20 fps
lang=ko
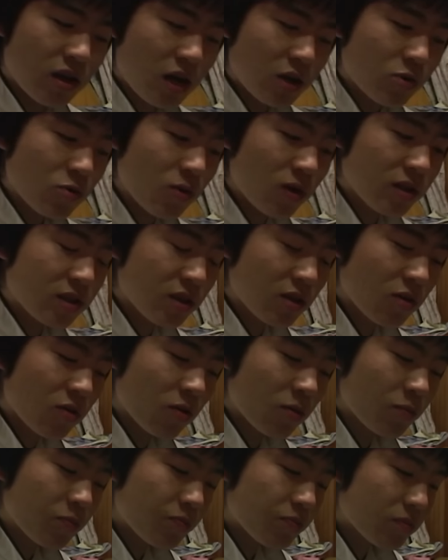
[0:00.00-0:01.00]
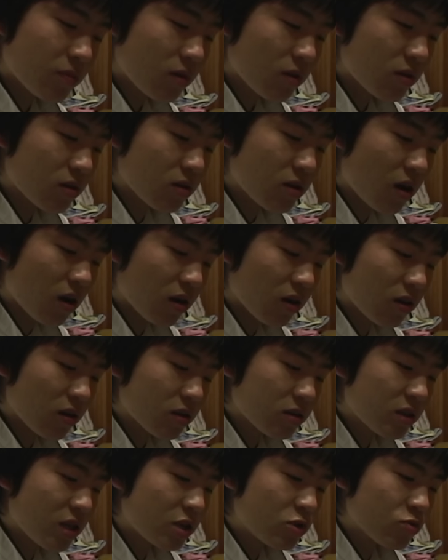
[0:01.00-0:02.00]
학교 갈 때요. 그냥
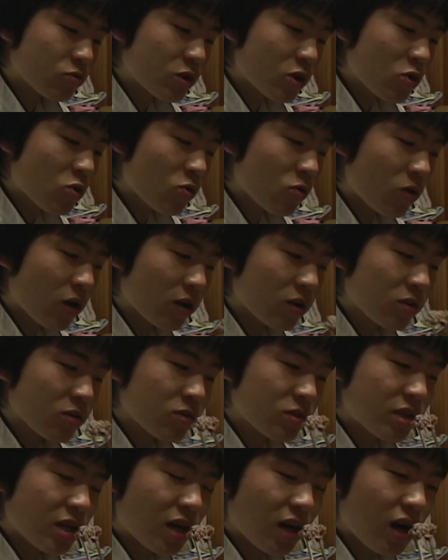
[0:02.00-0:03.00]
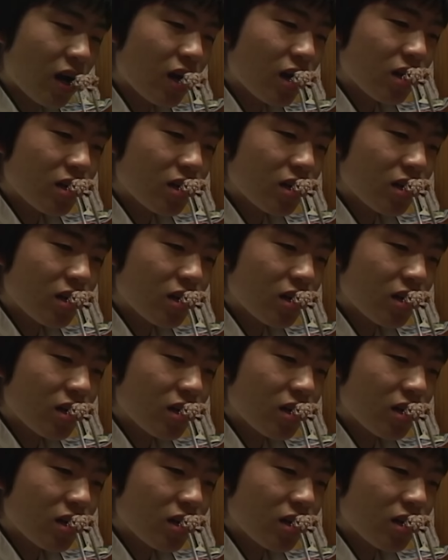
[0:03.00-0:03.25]
대충 때우고 가거든요, 제가.